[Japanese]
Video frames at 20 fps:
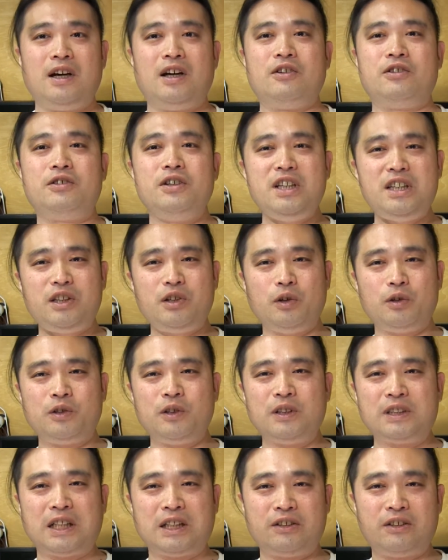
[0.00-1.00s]
スイッチを
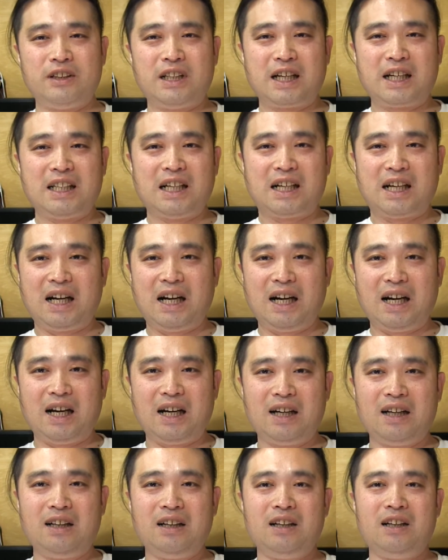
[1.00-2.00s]
操作するだけだか
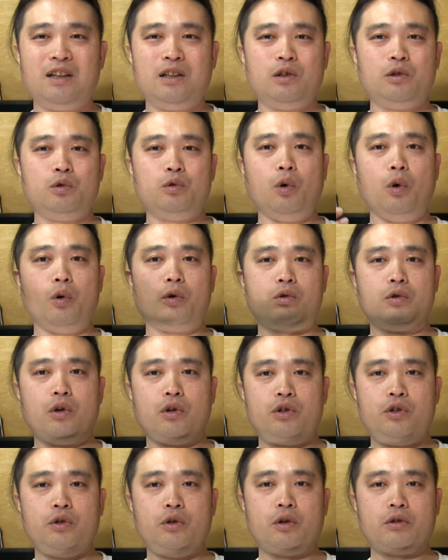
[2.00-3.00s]
ら、トーク
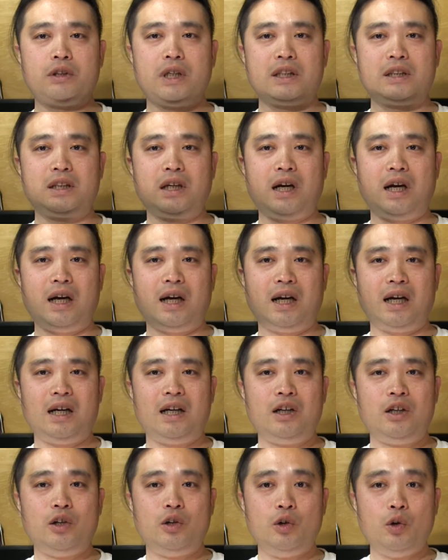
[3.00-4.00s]
の収録だったら、
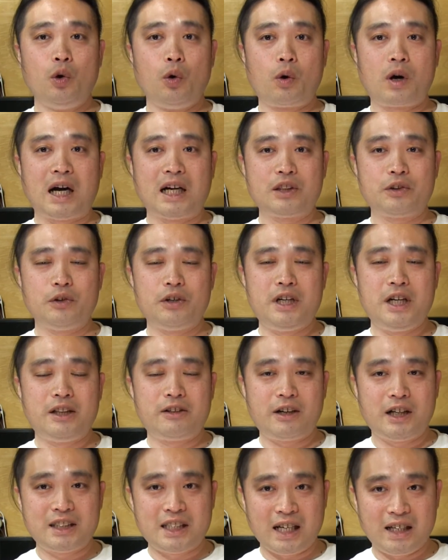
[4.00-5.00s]
ローカット入れ
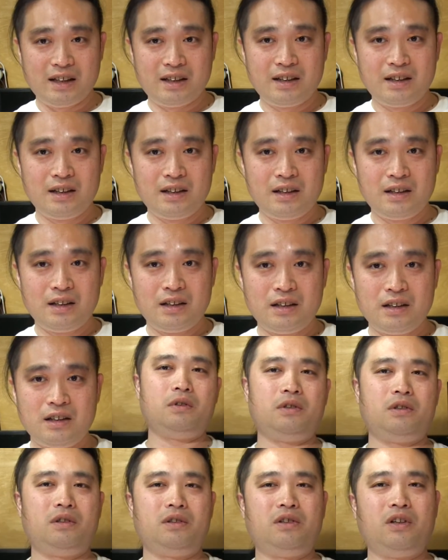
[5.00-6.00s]
てください。
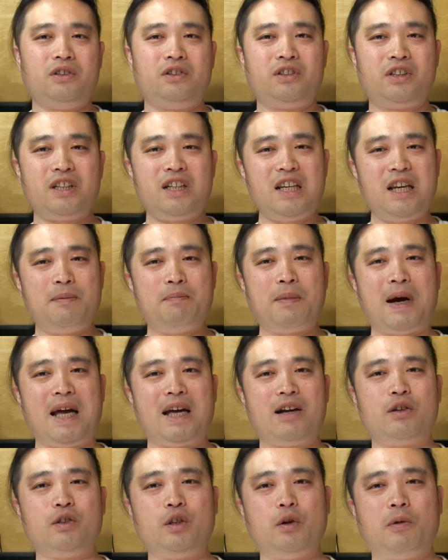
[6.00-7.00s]
それ次に
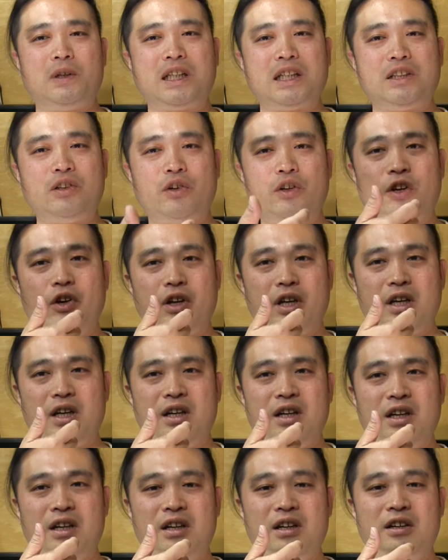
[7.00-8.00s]
マイクと私の距離。
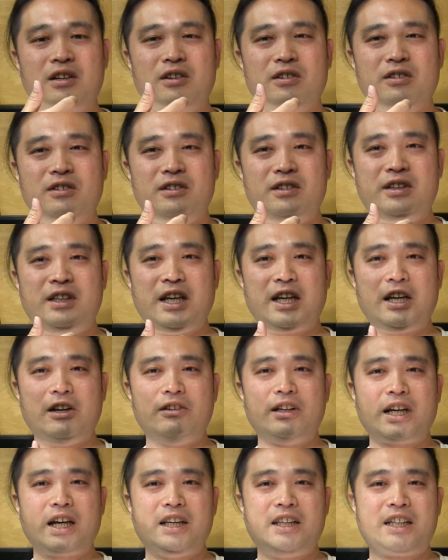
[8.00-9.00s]
でき
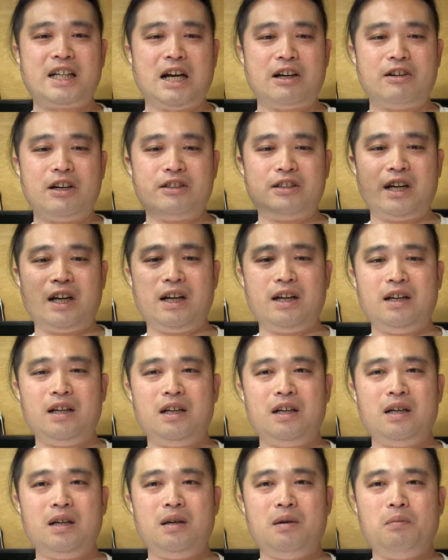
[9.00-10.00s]
るだけ近くですね。
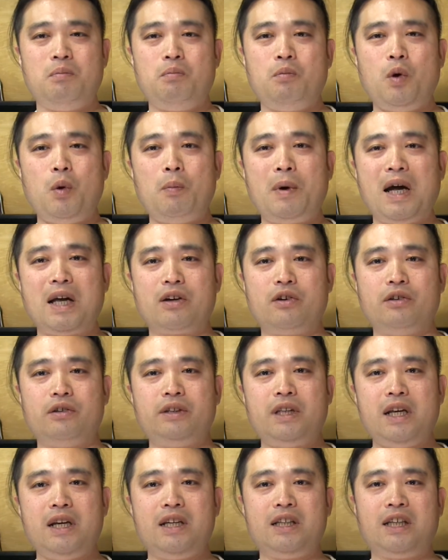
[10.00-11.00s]
もうマイク
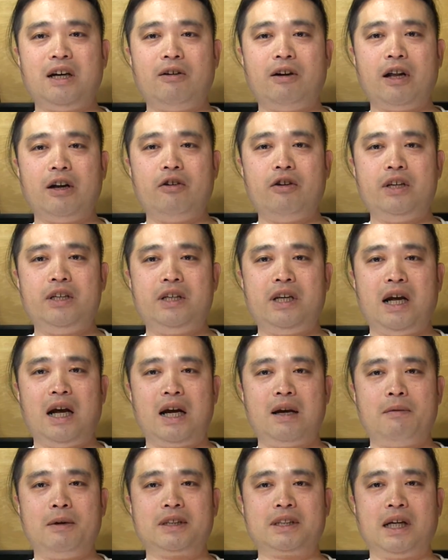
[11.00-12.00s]
手に触れる位置であ
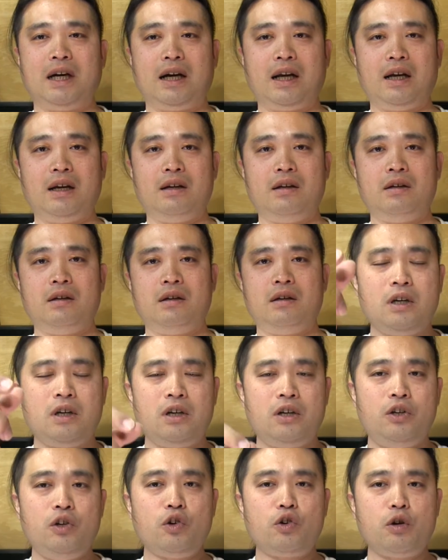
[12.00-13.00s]
りますからね。
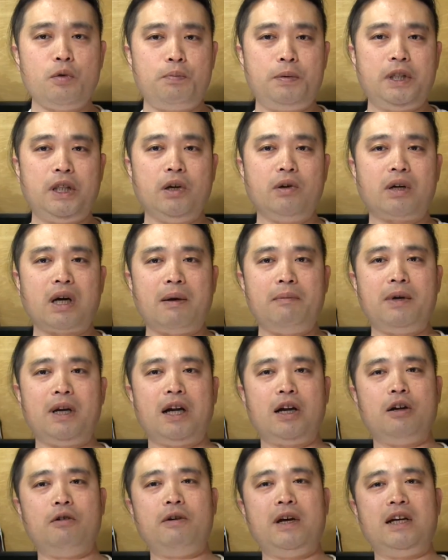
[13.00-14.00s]
よく
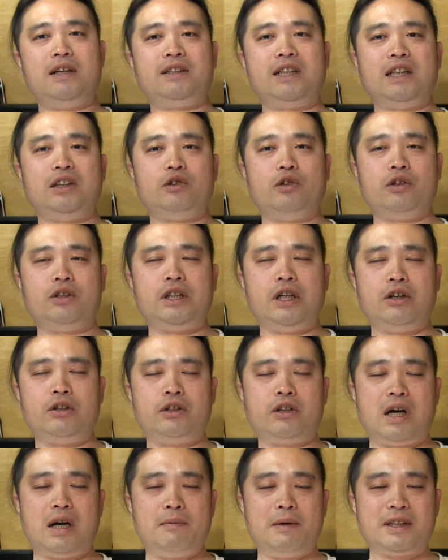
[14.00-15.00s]
ビデオカメラの上にセットしてる
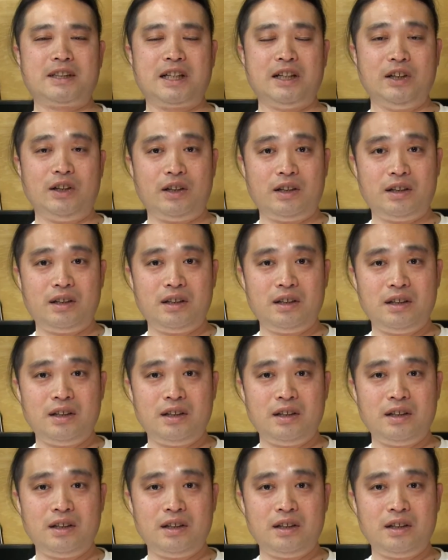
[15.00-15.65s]
人がいますけど、